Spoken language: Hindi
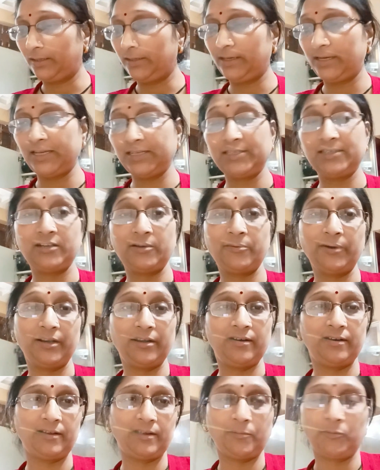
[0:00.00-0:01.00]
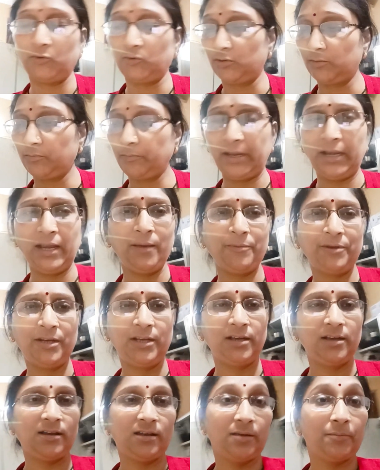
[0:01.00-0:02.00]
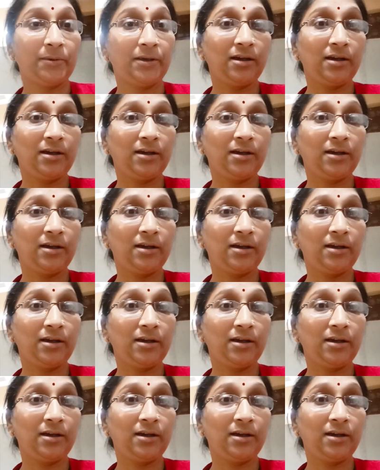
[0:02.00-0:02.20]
टेस्टी बन रही है बहुत मैंने अभी नहीं खाया मैं